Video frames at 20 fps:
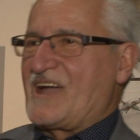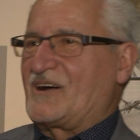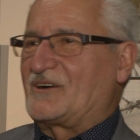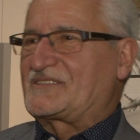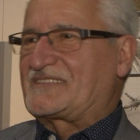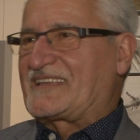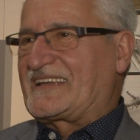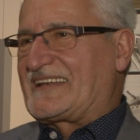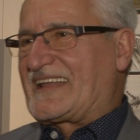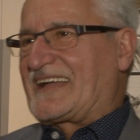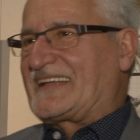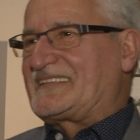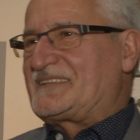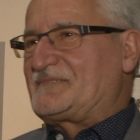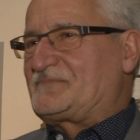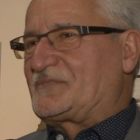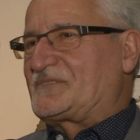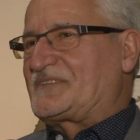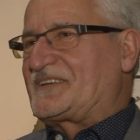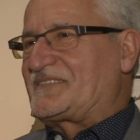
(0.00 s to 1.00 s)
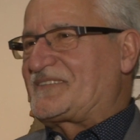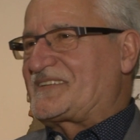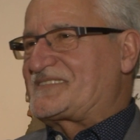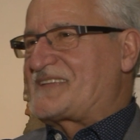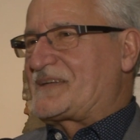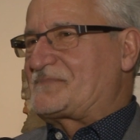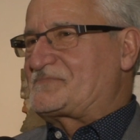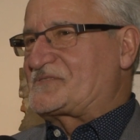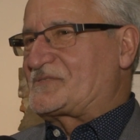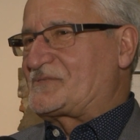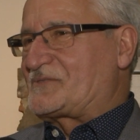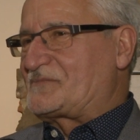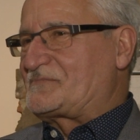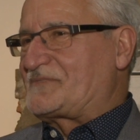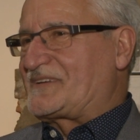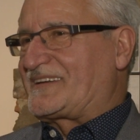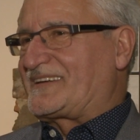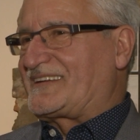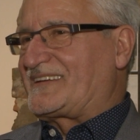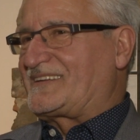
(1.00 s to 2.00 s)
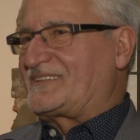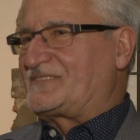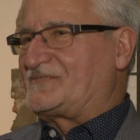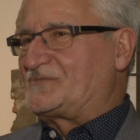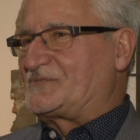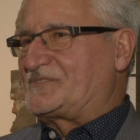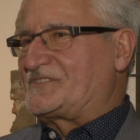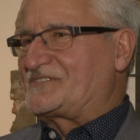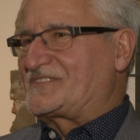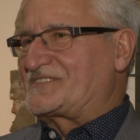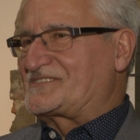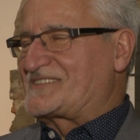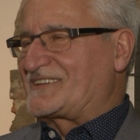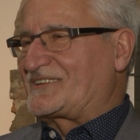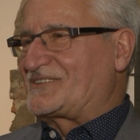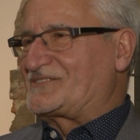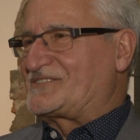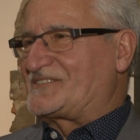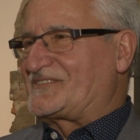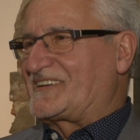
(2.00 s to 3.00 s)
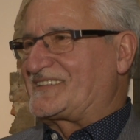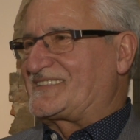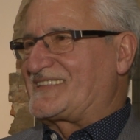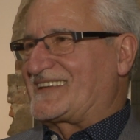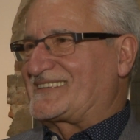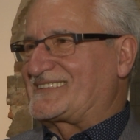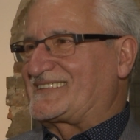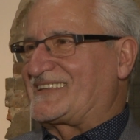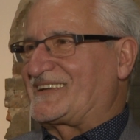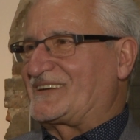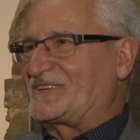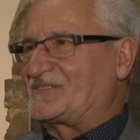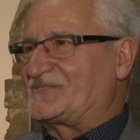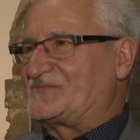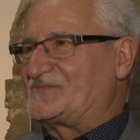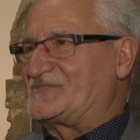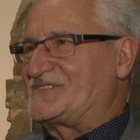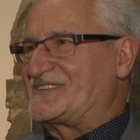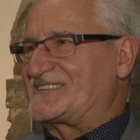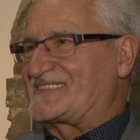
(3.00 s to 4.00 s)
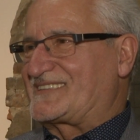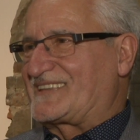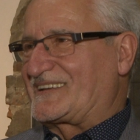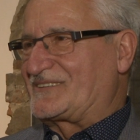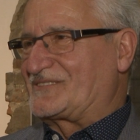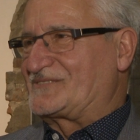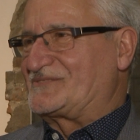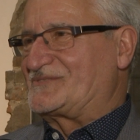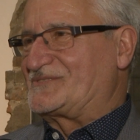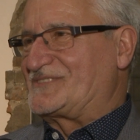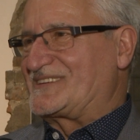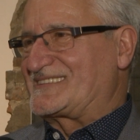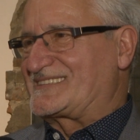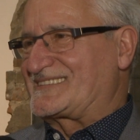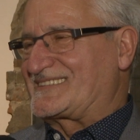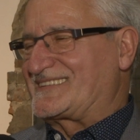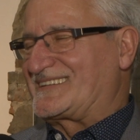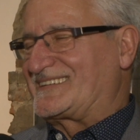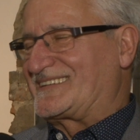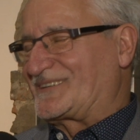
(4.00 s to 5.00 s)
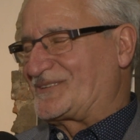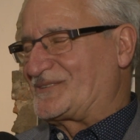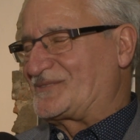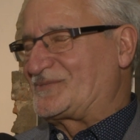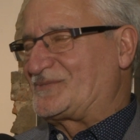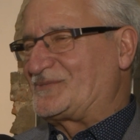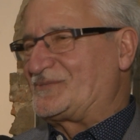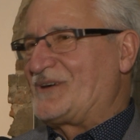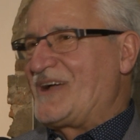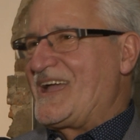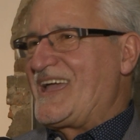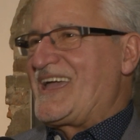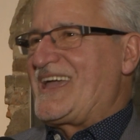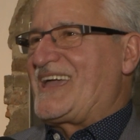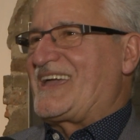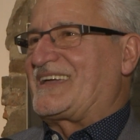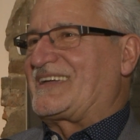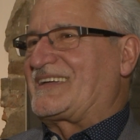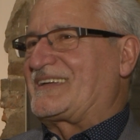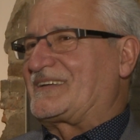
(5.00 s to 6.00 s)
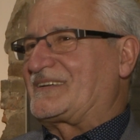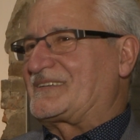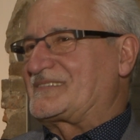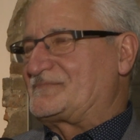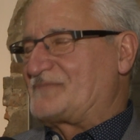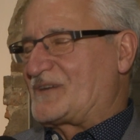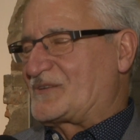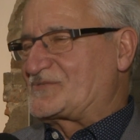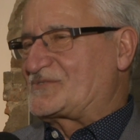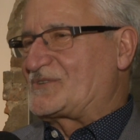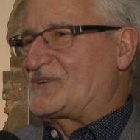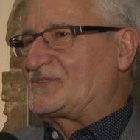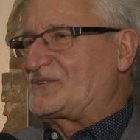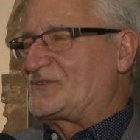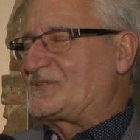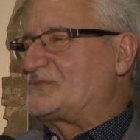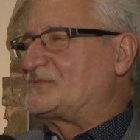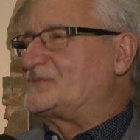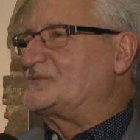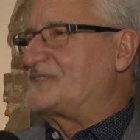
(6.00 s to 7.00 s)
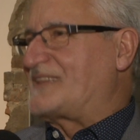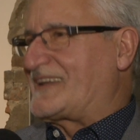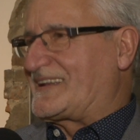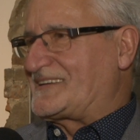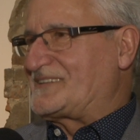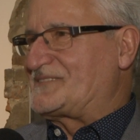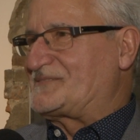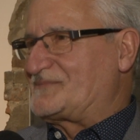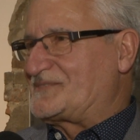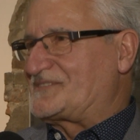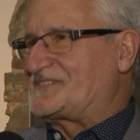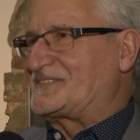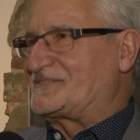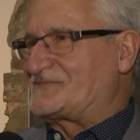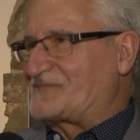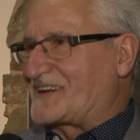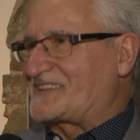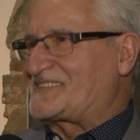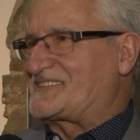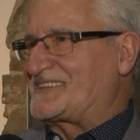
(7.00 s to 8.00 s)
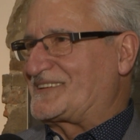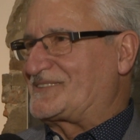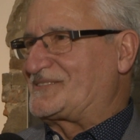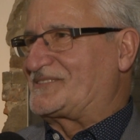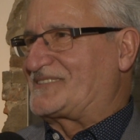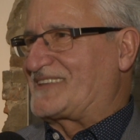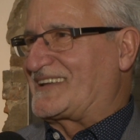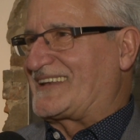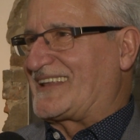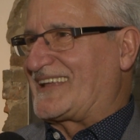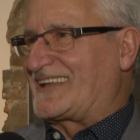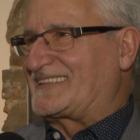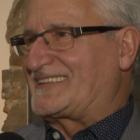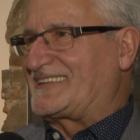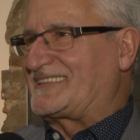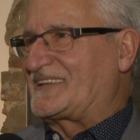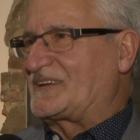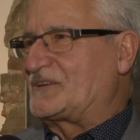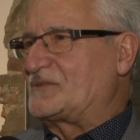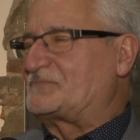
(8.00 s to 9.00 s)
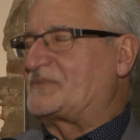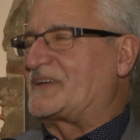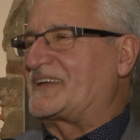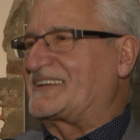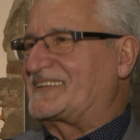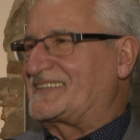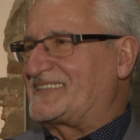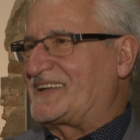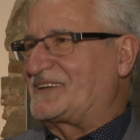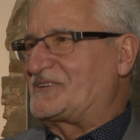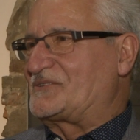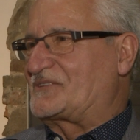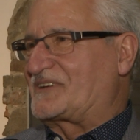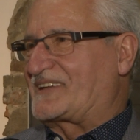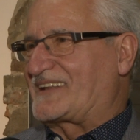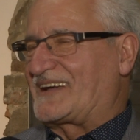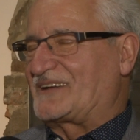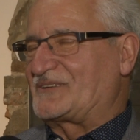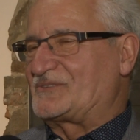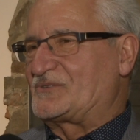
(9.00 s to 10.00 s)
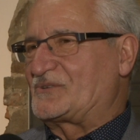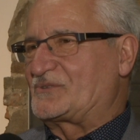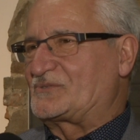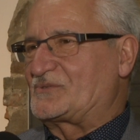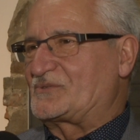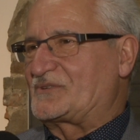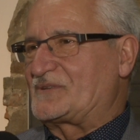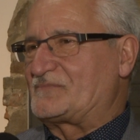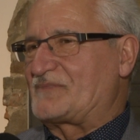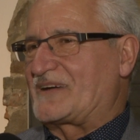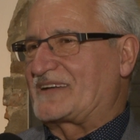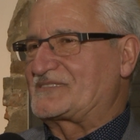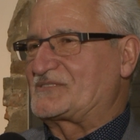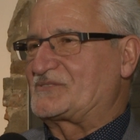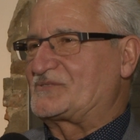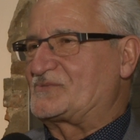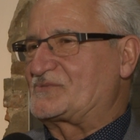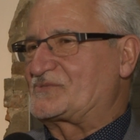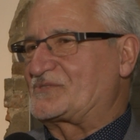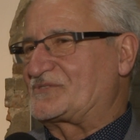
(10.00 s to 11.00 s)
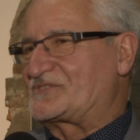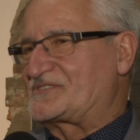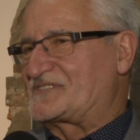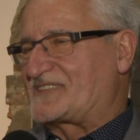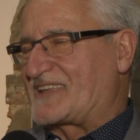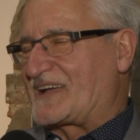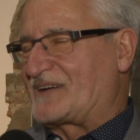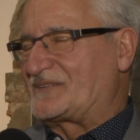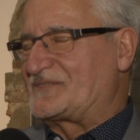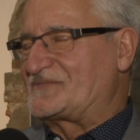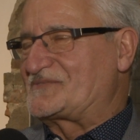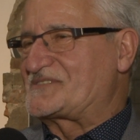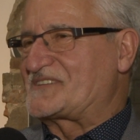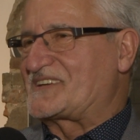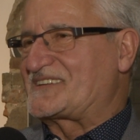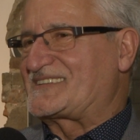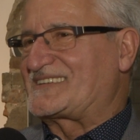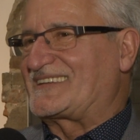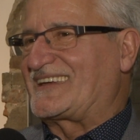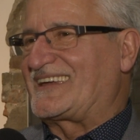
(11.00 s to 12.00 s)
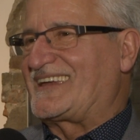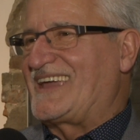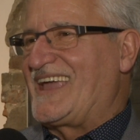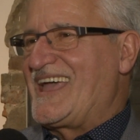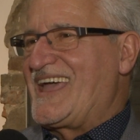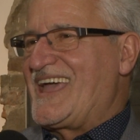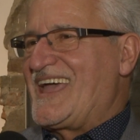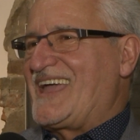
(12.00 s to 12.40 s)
O Tajlandii, ponieważ na przełomie 2019-2020 roku e, z małżonką udaliśmy się właśnie do Tajlandii, tego pięknego kraju, o którym bardzo dużo czytałem wcześniej.